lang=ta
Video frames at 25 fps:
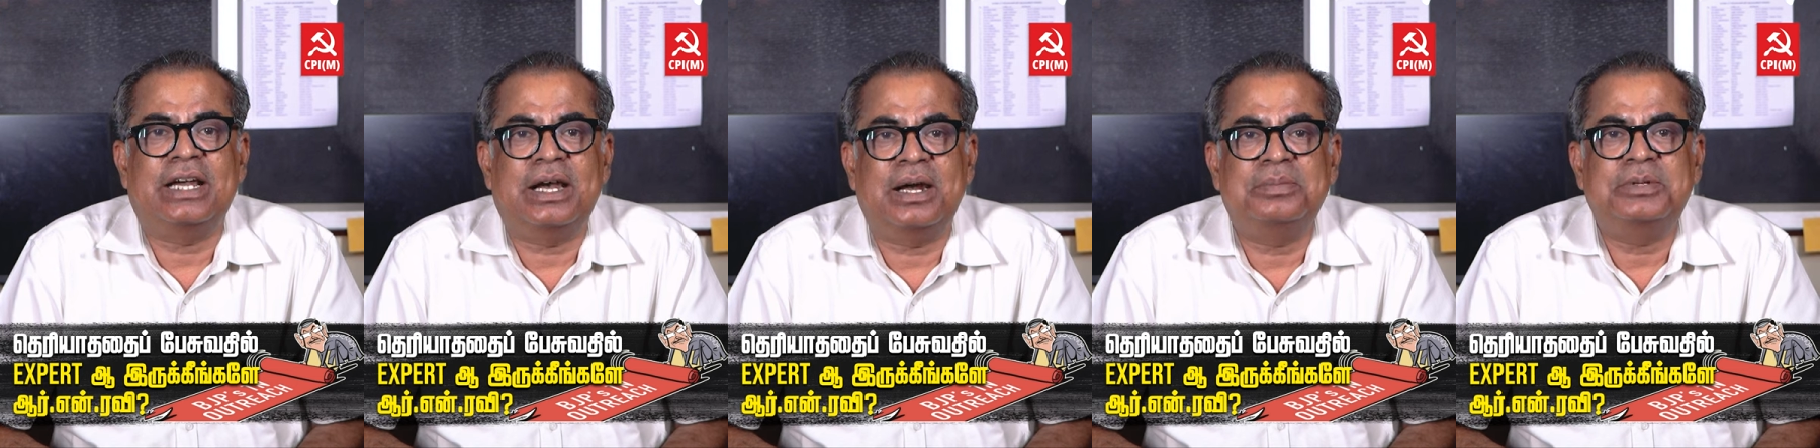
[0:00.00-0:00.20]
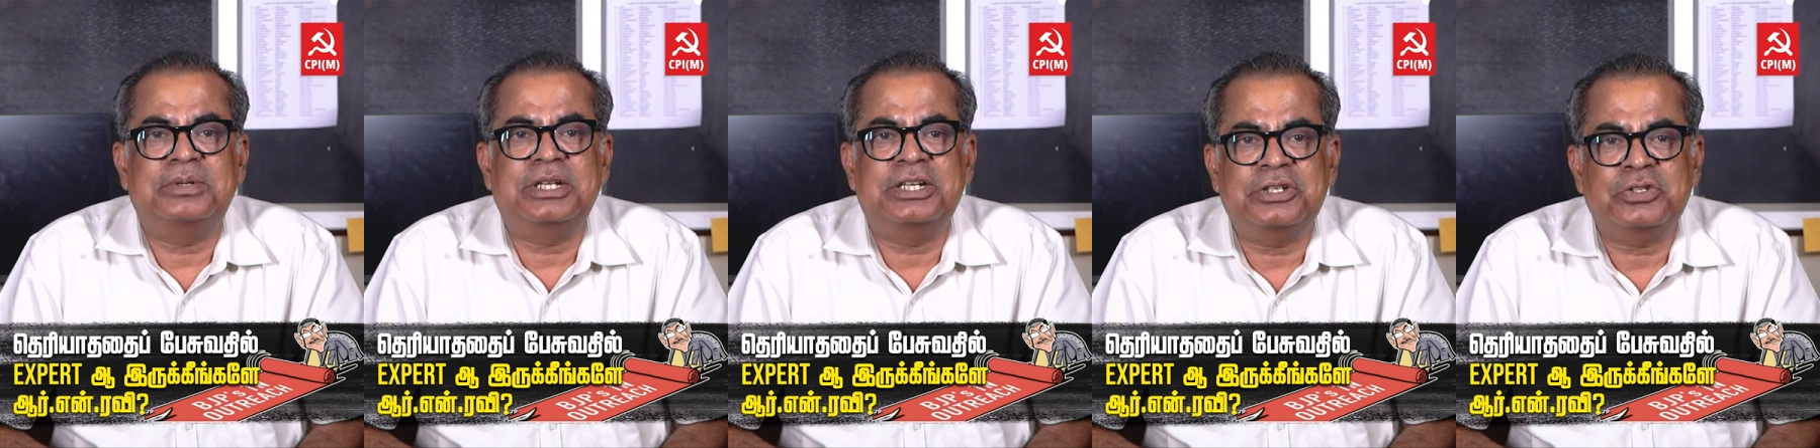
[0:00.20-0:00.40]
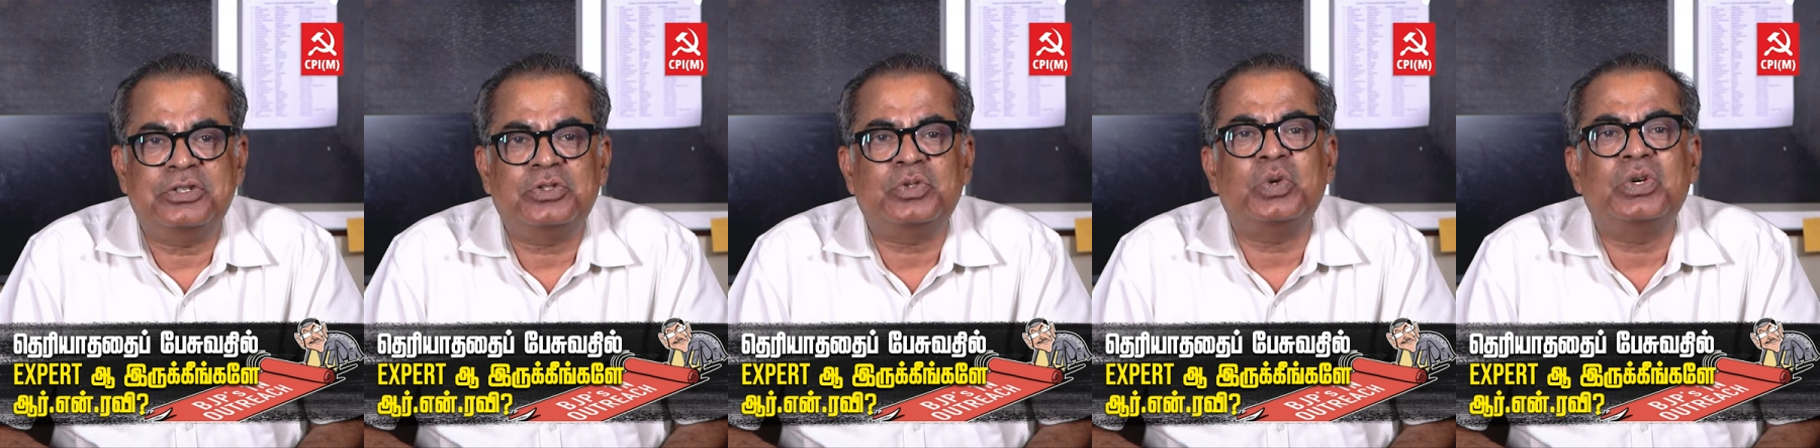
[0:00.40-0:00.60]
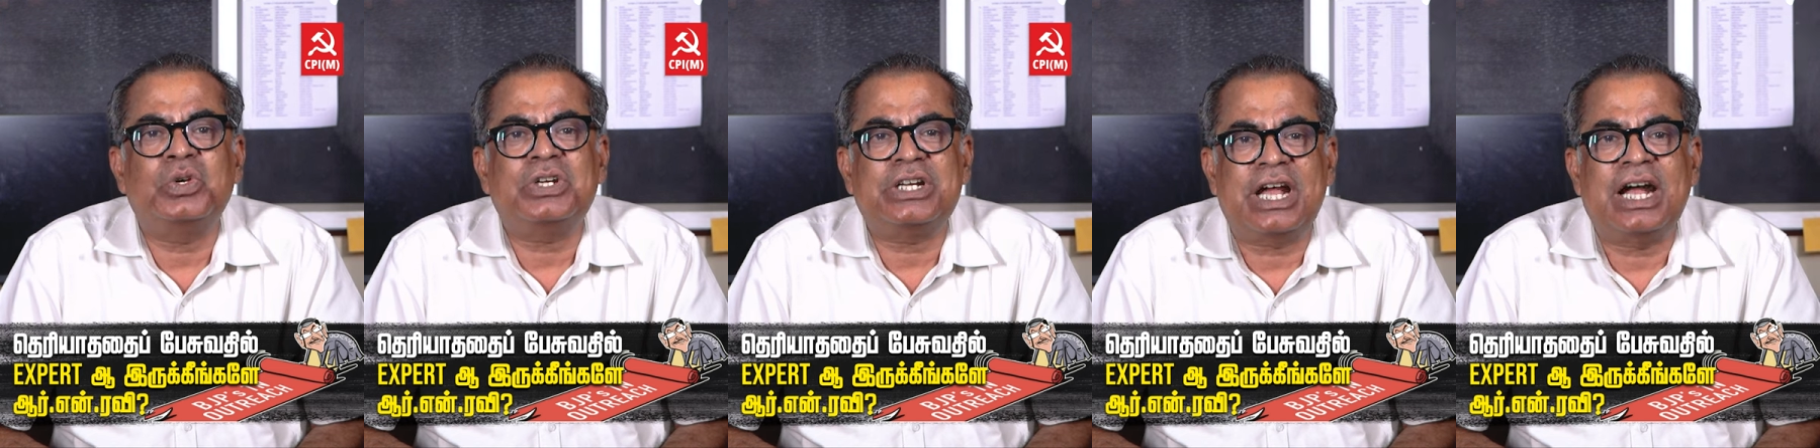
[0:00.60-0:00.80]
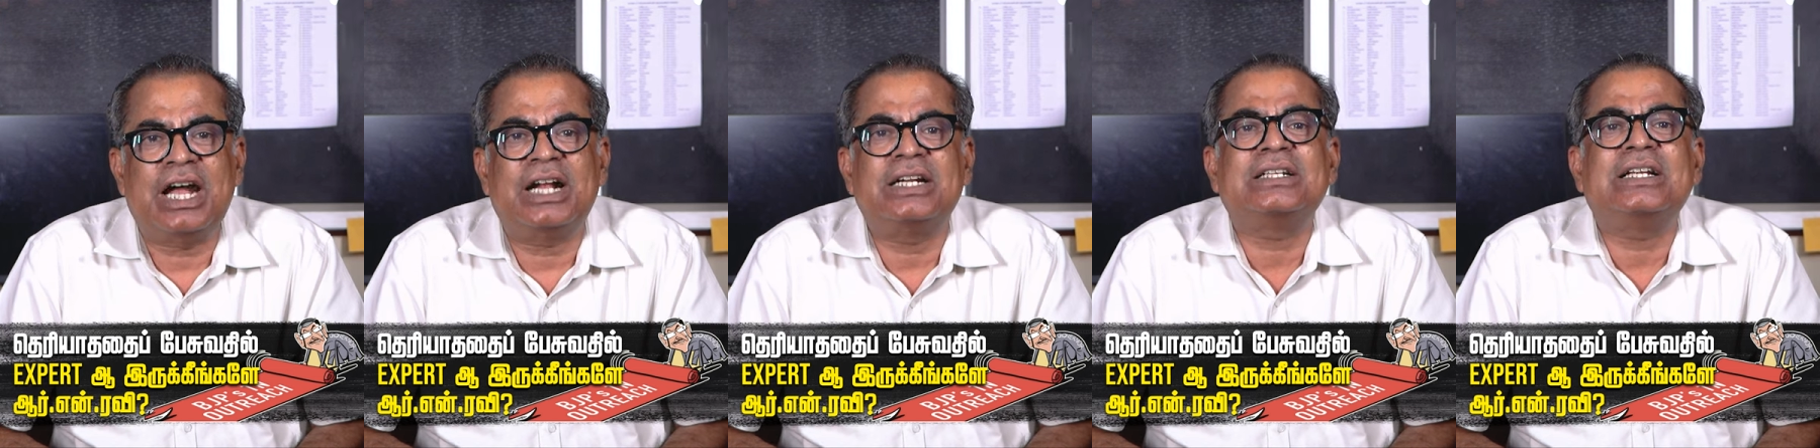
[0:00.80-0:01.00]
அப்படின்னு
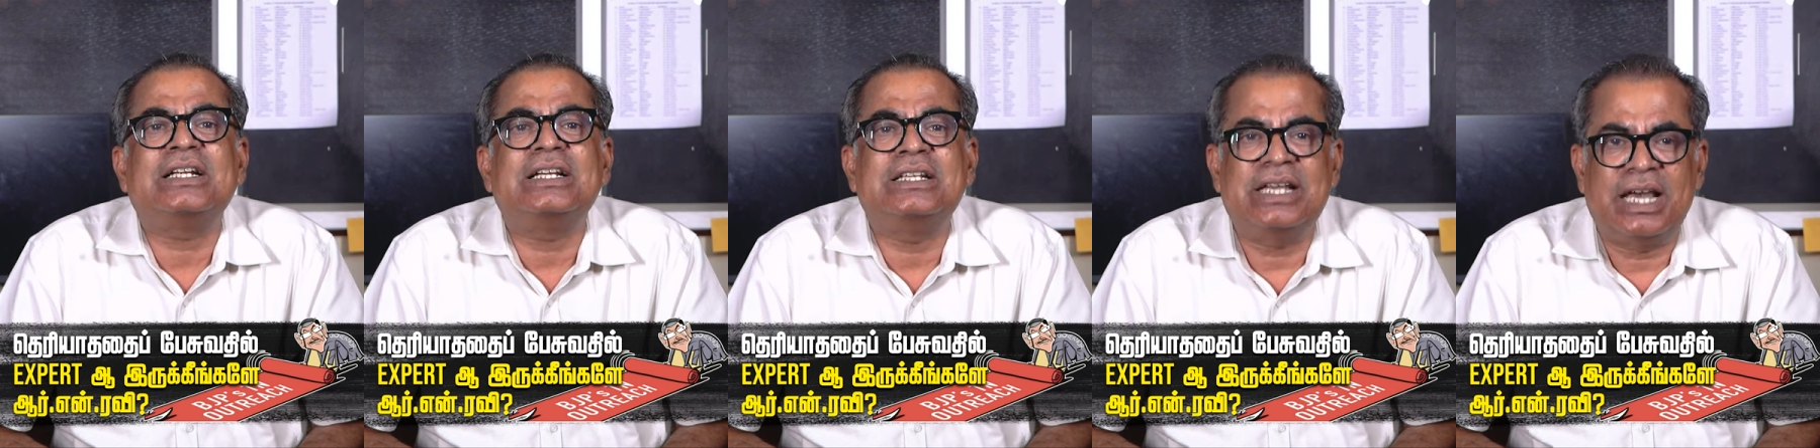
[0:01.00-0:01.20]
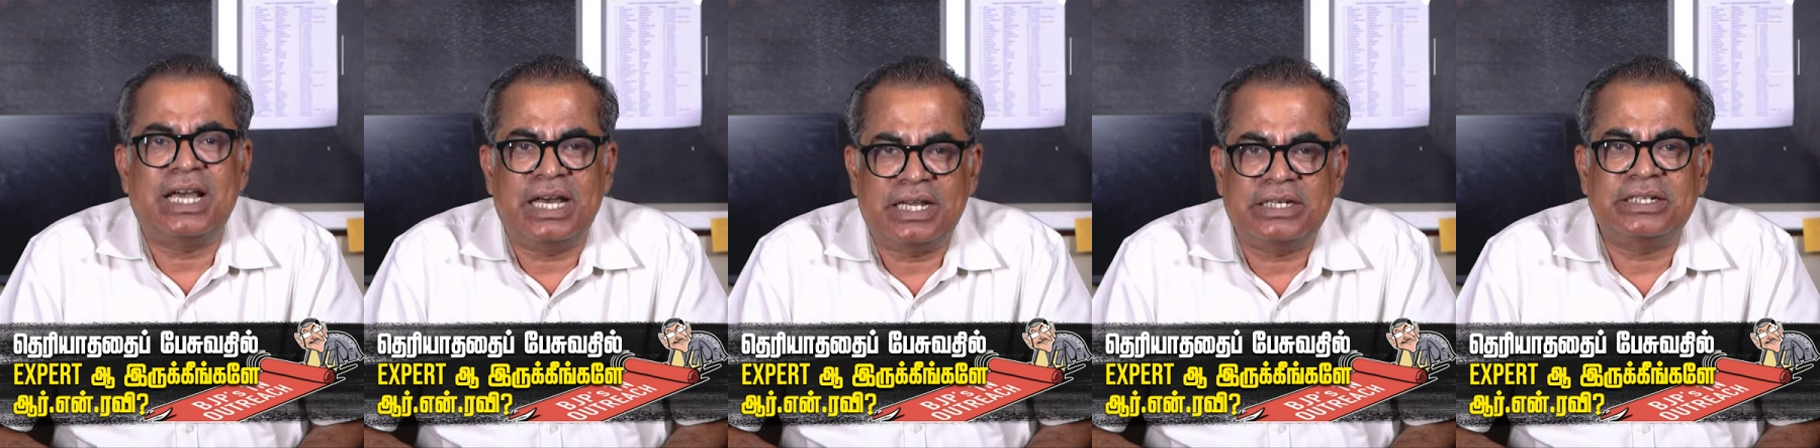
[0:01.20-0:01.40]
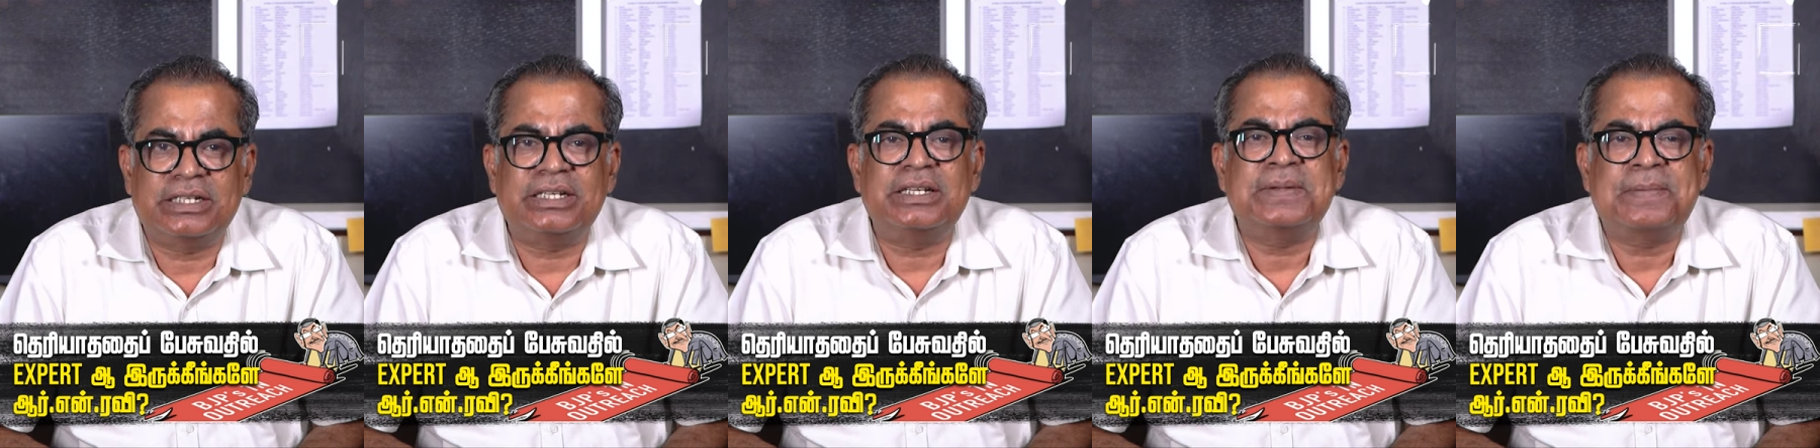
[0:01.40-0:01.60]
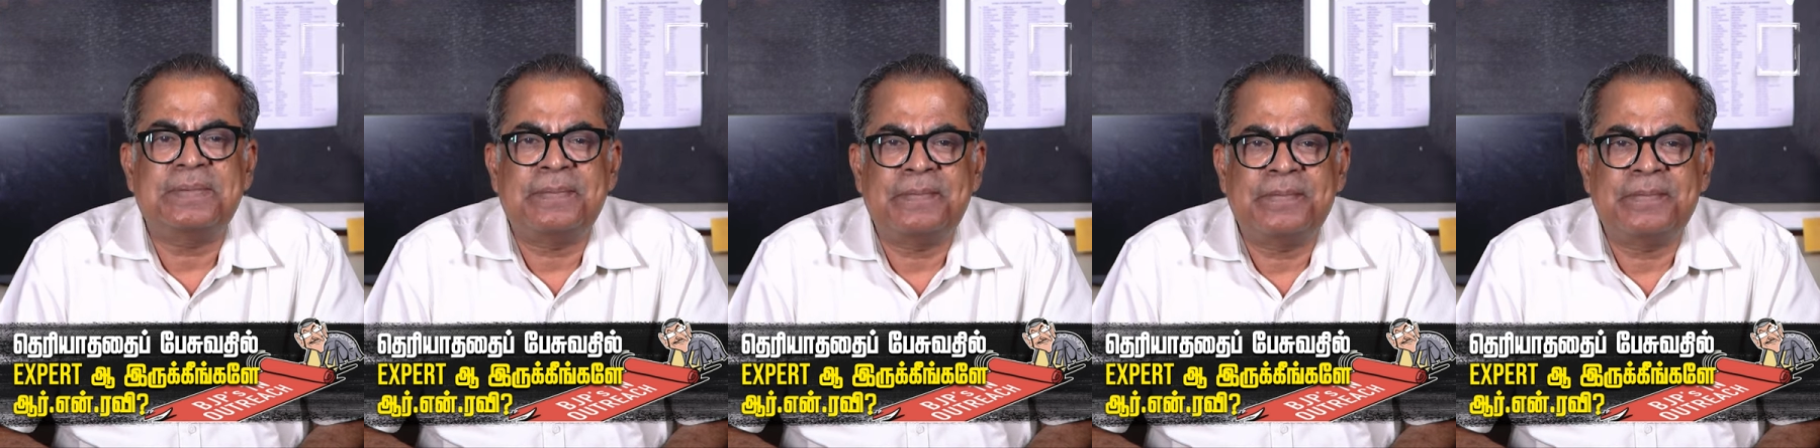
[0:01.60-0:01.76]
சொல்கிற ஆட்கள் யார்